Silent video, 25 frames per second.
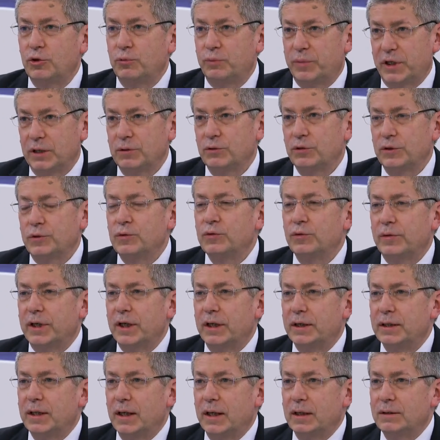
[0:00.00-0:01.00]
Roberto, para nós
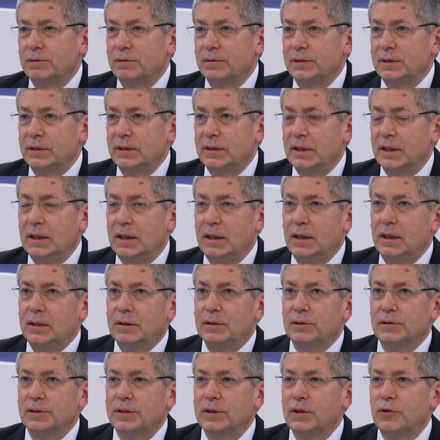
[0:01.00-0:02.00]
ucranianos,
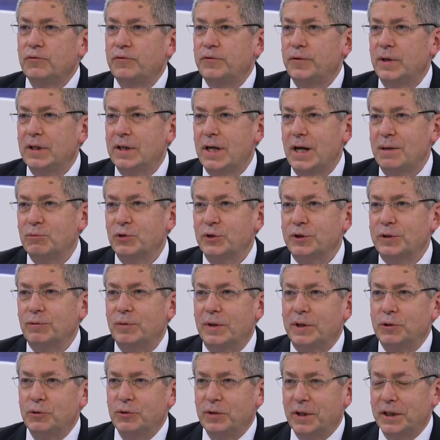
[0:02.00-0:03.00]
nós não falamos
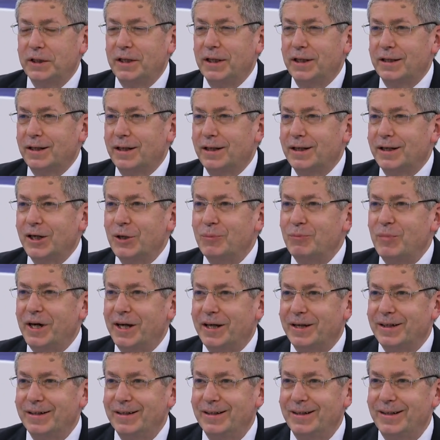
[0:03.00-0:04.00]
quando a guerra
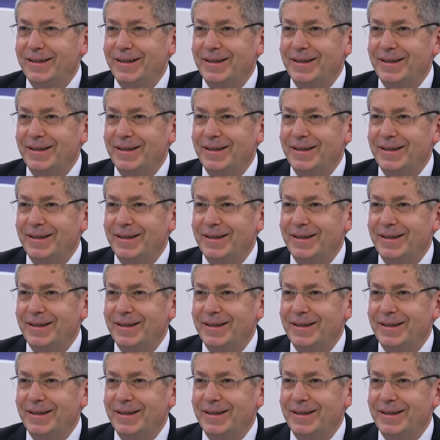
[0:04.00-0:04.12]
acabar.